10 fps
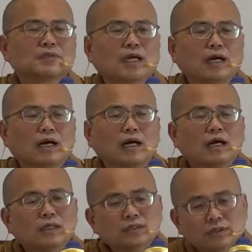啊，
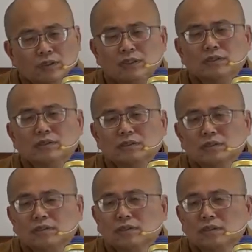所以
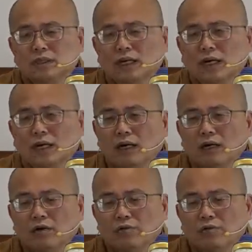啊，